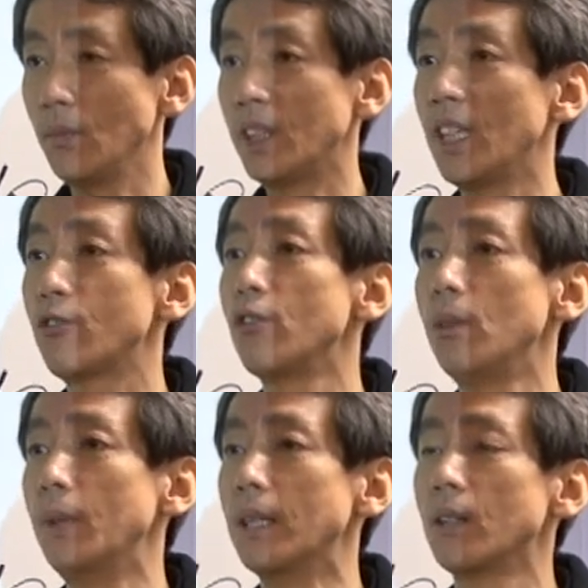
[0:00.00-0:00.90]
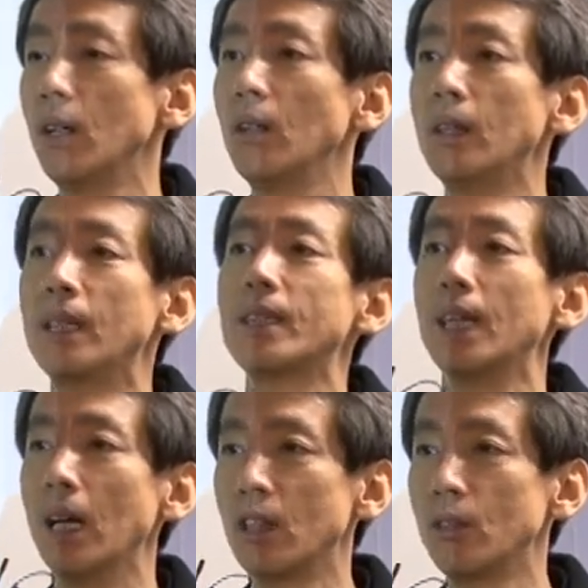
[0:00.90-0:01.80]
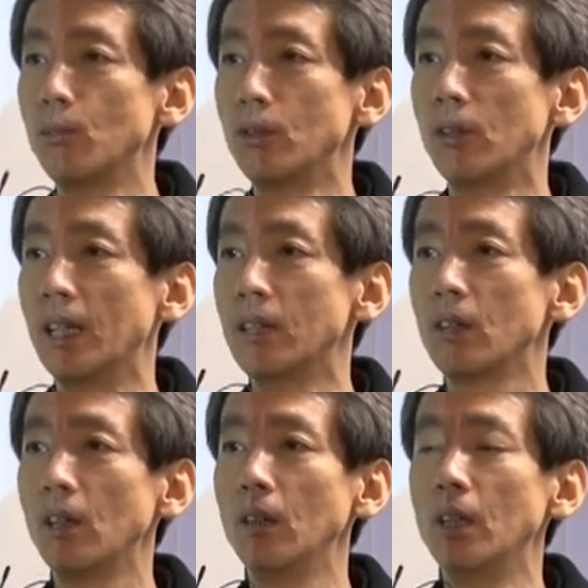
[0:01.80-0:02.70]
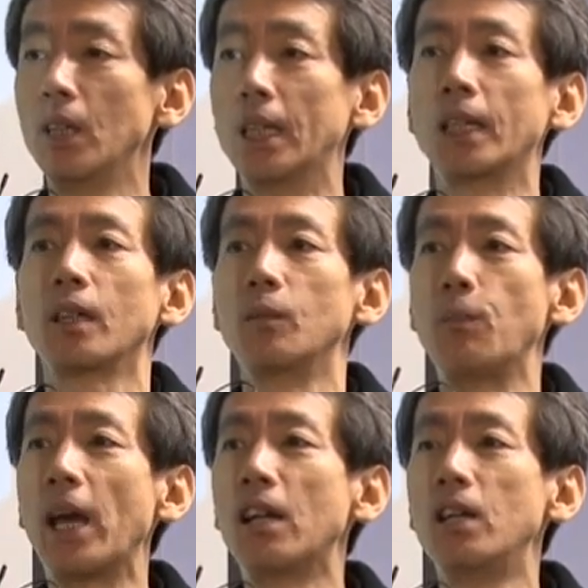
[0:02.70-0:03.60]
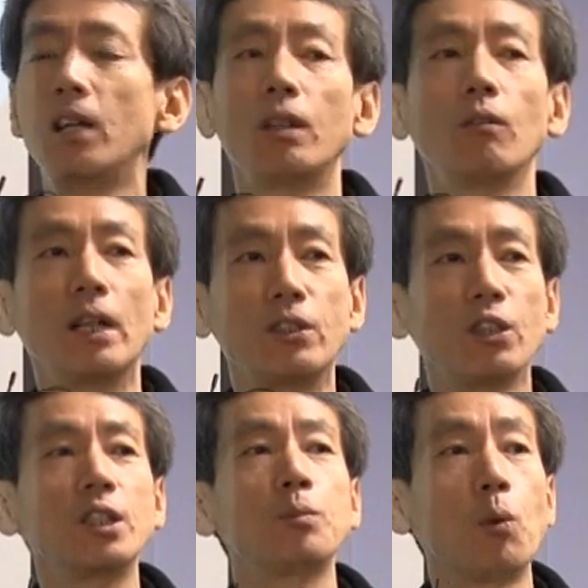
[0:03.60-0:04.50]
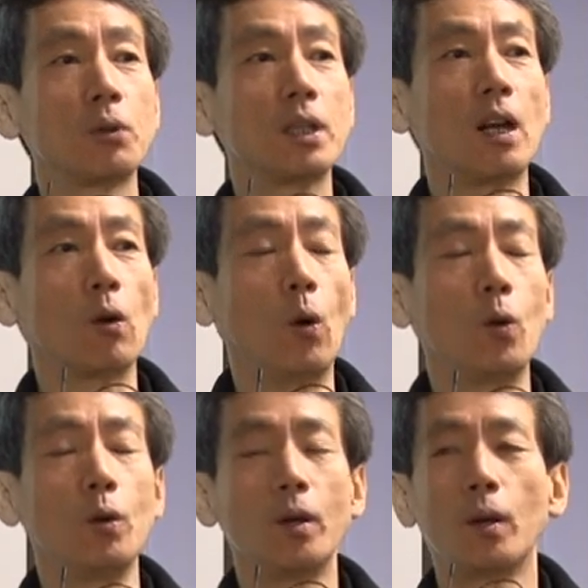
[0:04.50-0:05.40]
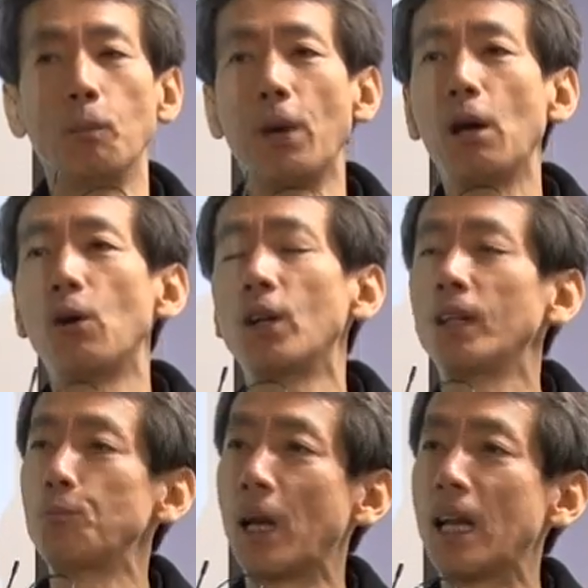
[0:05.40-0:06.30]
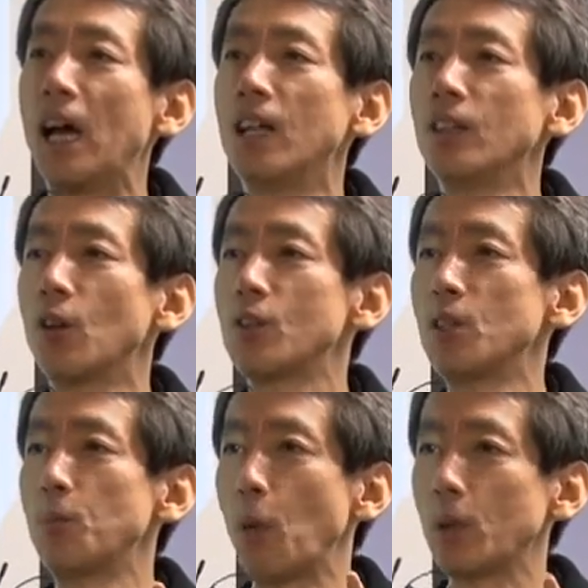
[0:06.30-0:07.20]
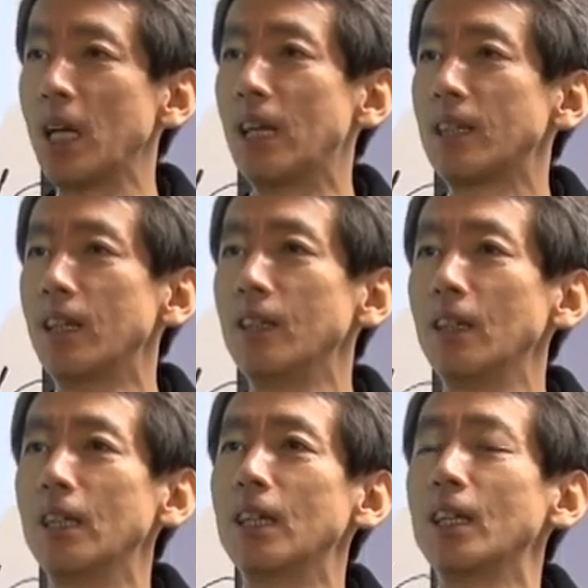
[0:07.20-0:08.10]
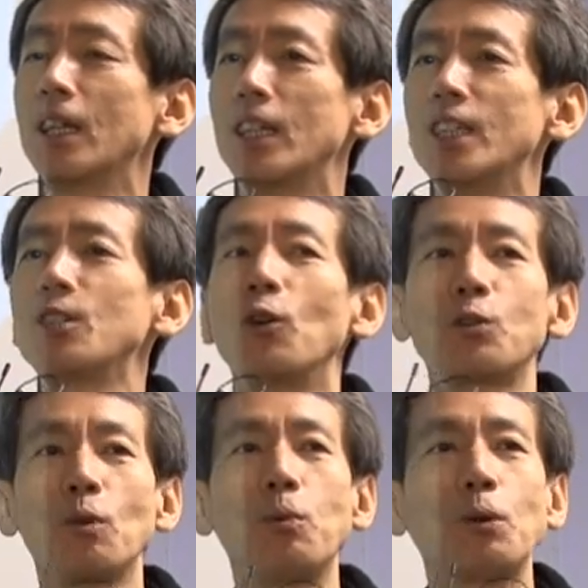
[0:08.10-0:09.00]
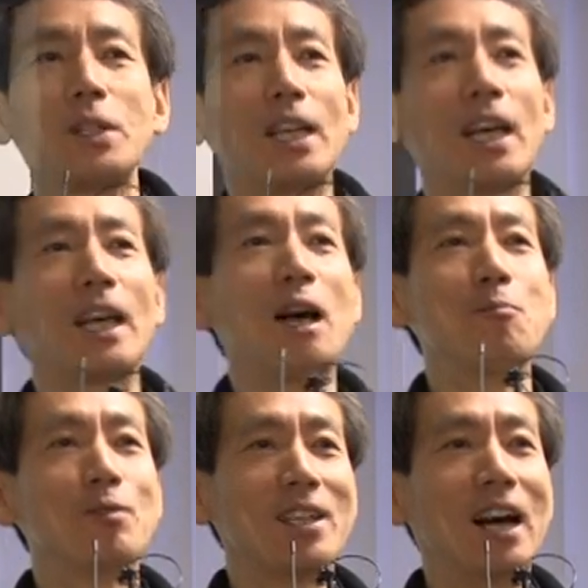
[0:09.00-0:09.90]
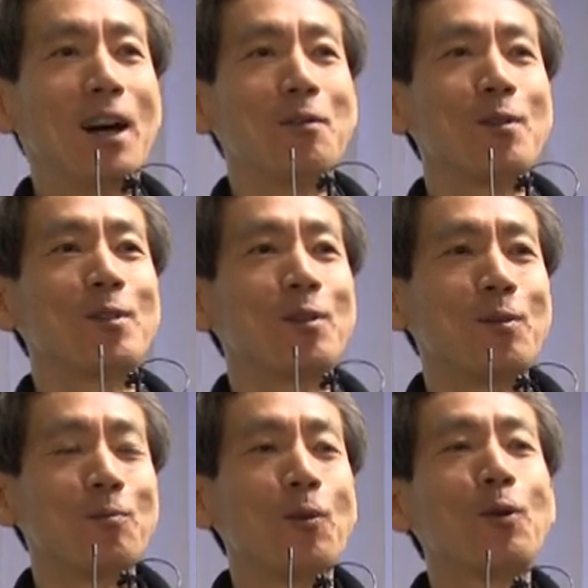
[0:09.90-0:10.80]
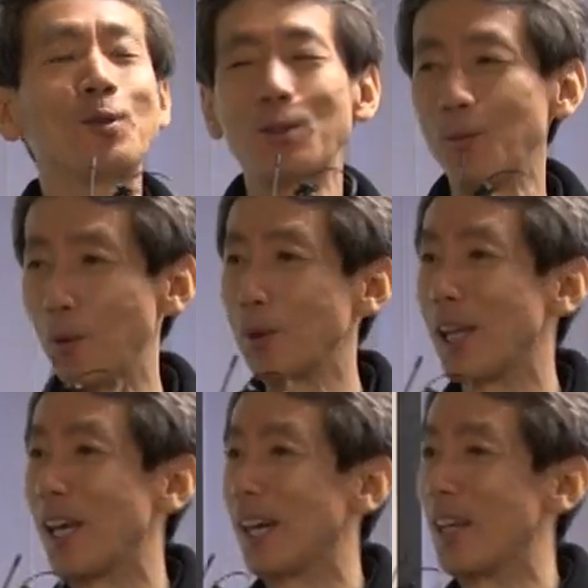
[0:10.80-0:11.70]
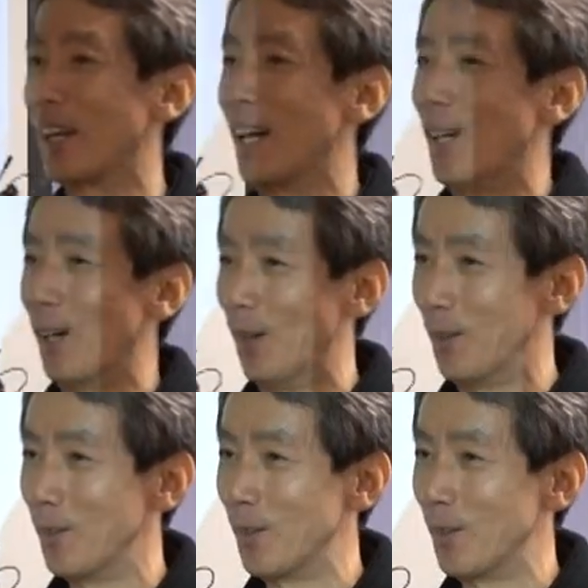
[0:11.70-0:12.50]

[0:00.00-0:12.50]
제 수업에서 제 학급 운영에서 그 매를 완전히 포기를 하고 매, 매라는 것을 포기할 때는 이것도 포기해야 합니다. 무엇도 포기해야 될까요?